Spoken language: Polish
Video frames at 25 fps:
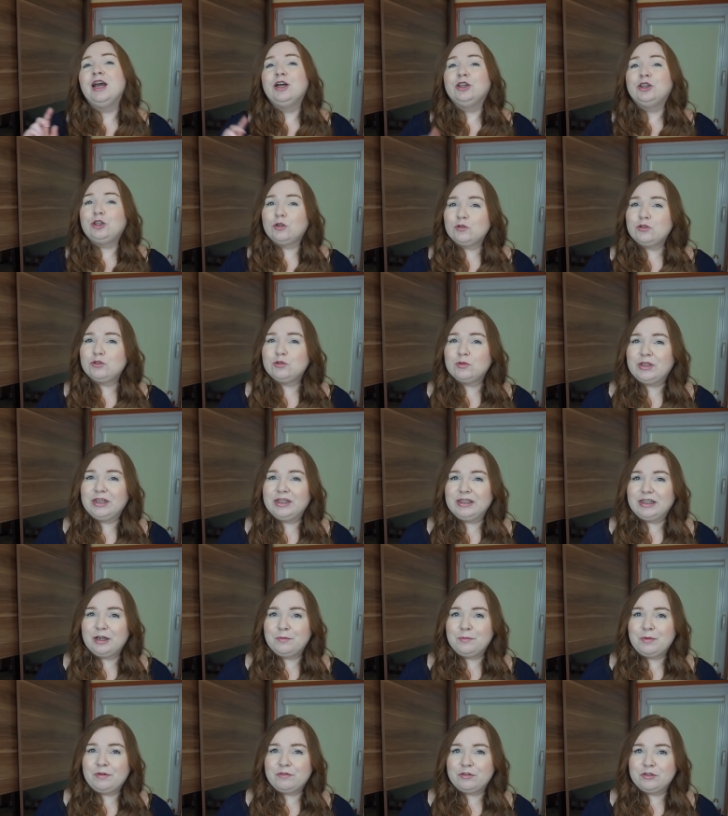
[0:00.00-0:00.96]
Tą
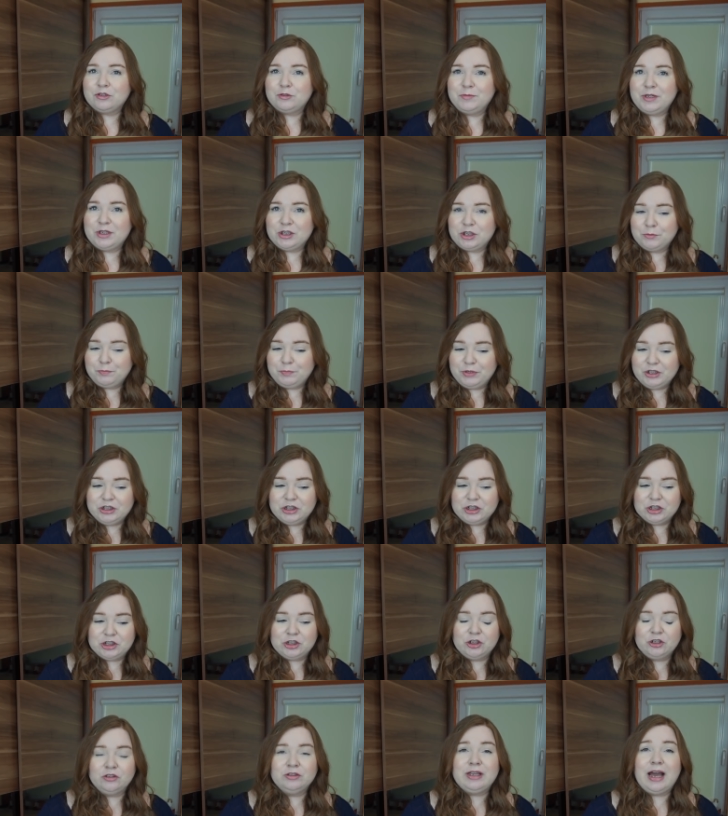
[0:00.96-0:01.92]
sukienkę mam w rozmiarze
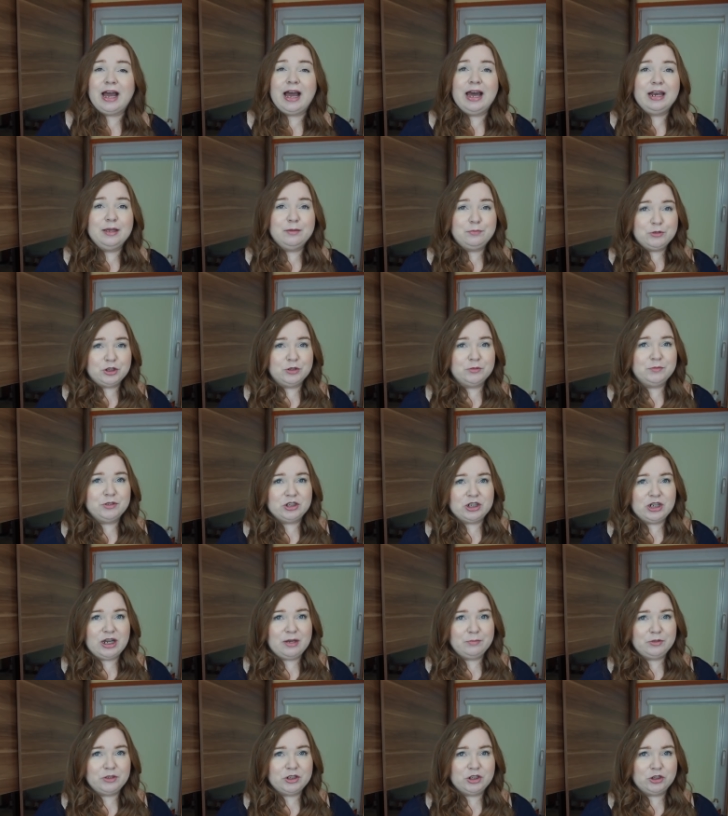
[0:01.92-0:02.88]
50, ale
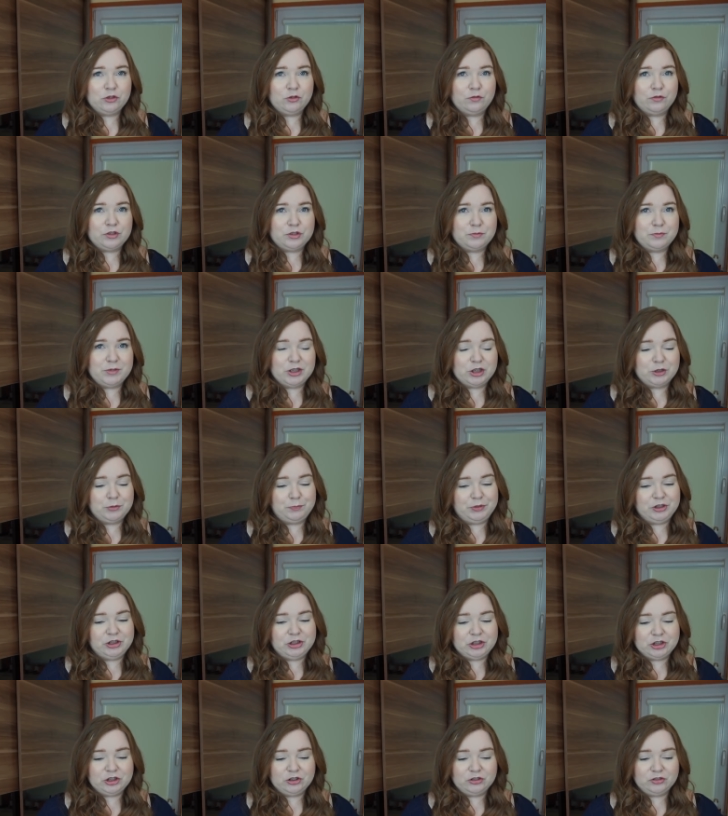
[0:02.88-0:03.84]
przymierzałam też ją w rozmiarze
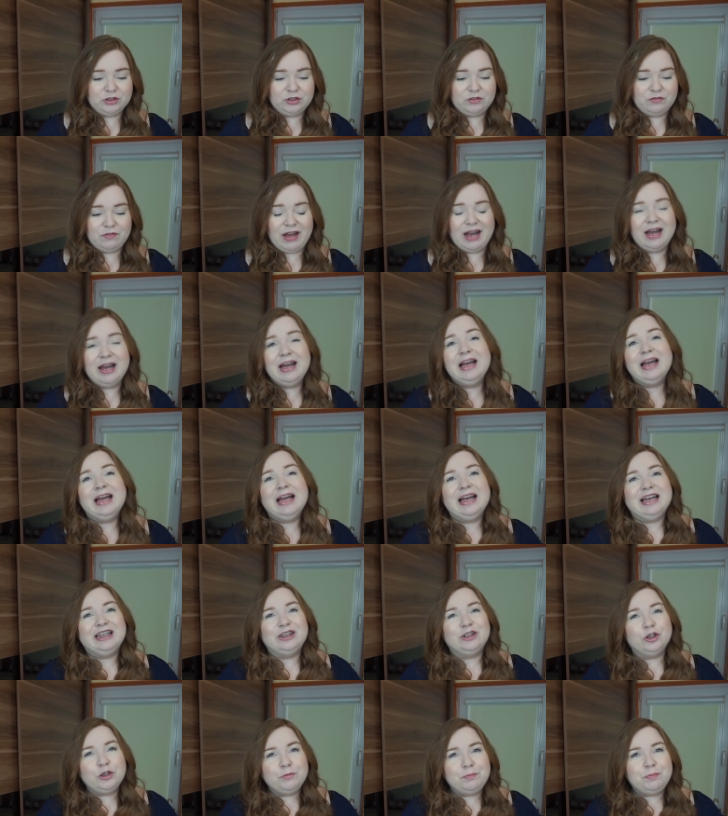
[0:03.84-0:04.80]
52,
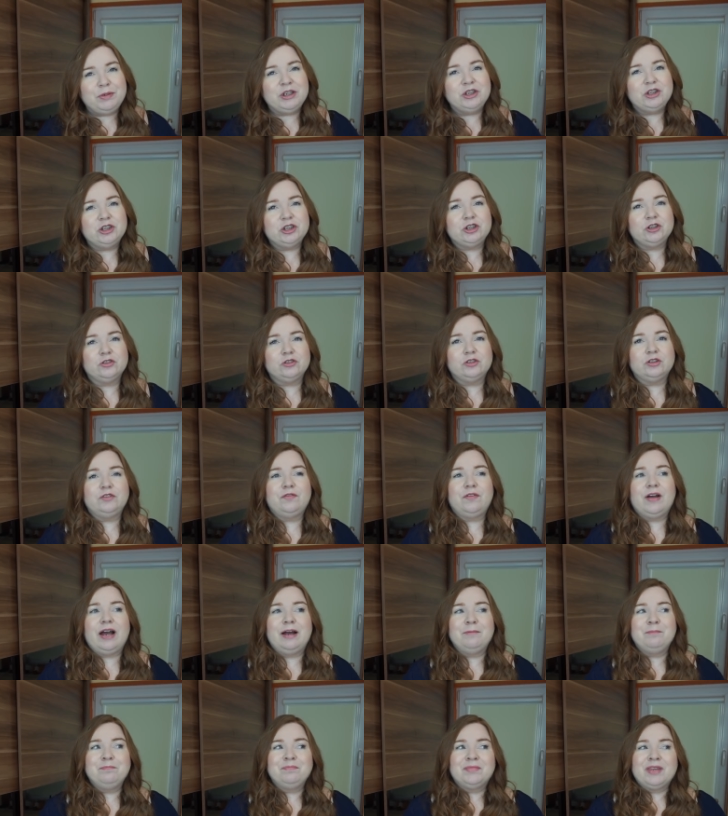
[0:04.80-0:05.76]
no i
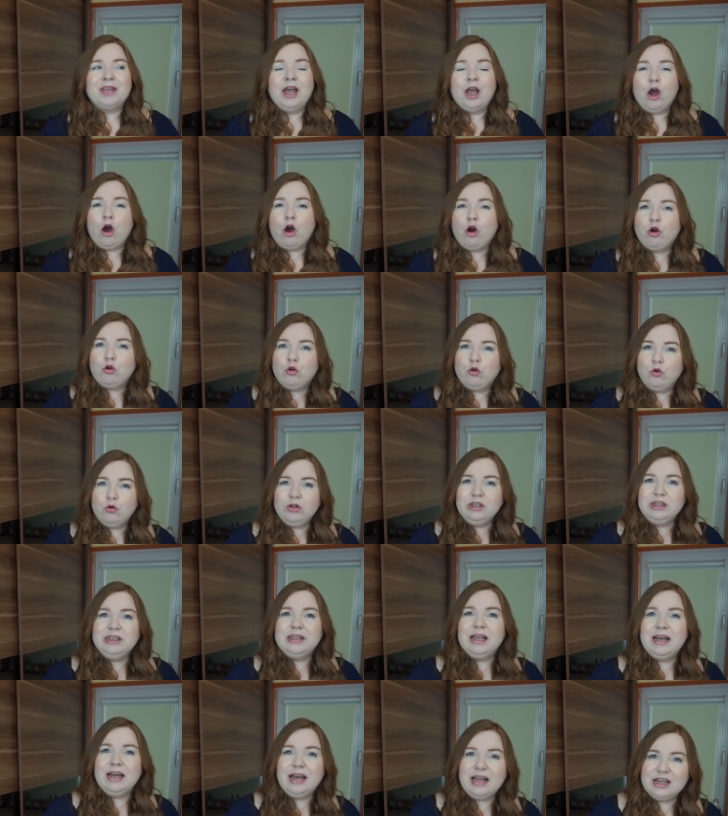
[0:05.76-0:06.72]
52
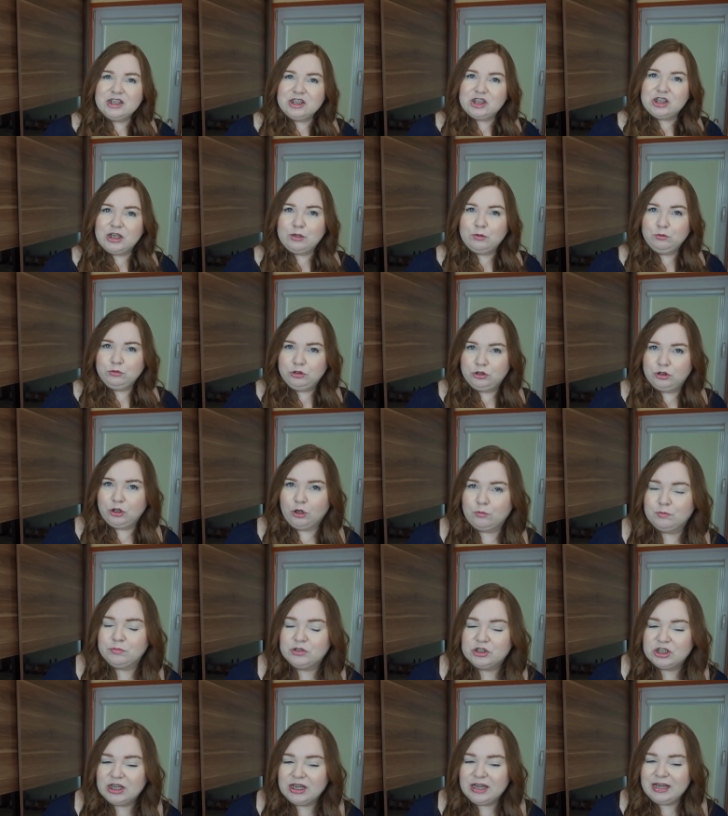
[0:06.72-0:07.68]
ogólnie leżał
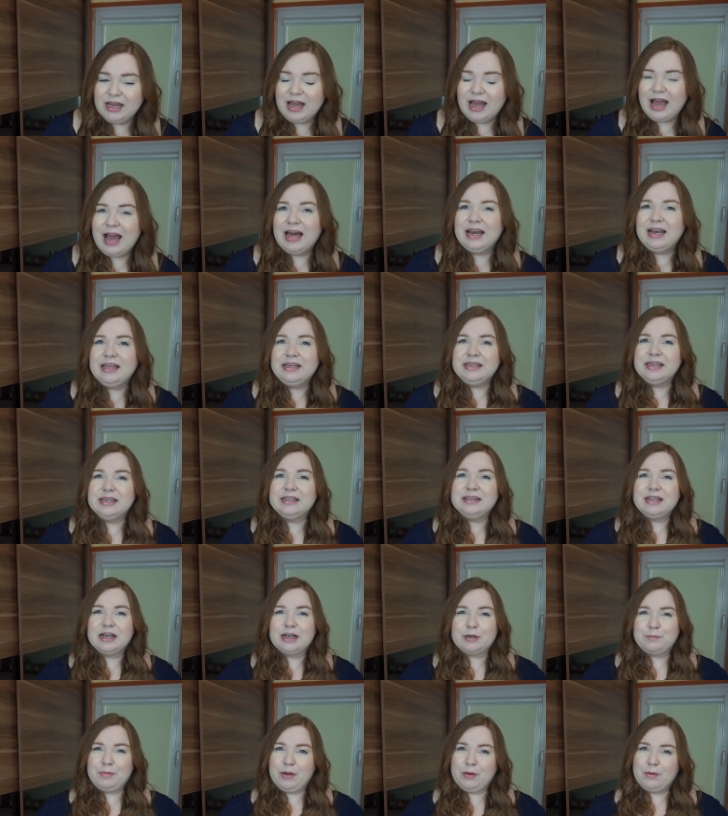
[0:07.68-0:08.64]
dobrze, ale
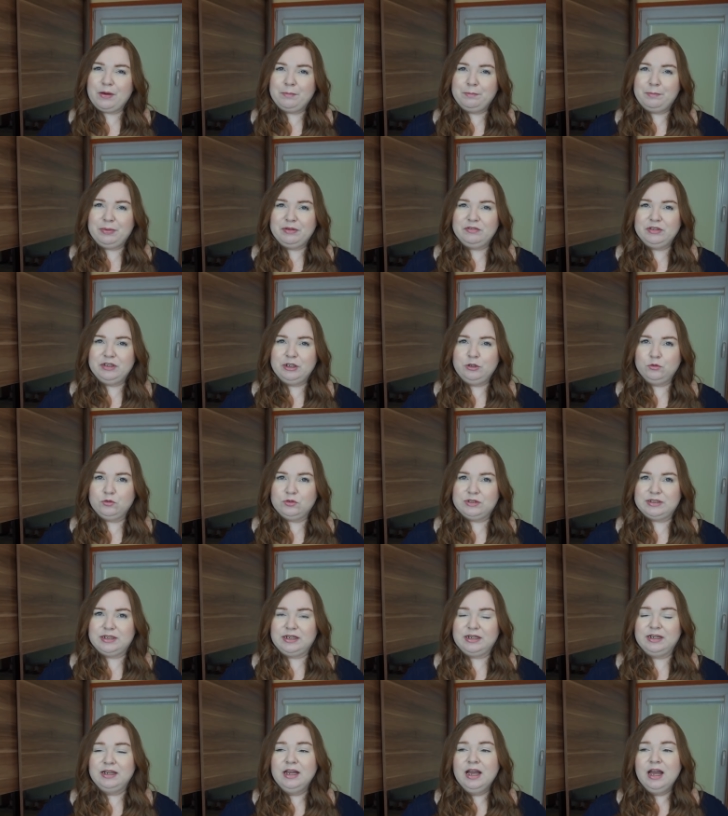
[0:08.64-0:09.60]
jednak miałam pewne
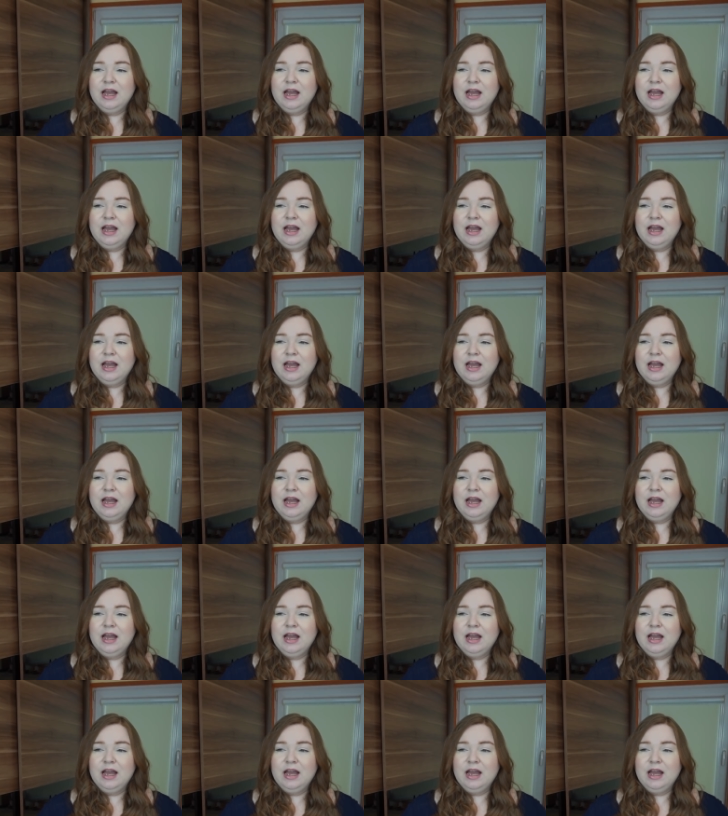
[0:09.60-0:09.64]
luzy.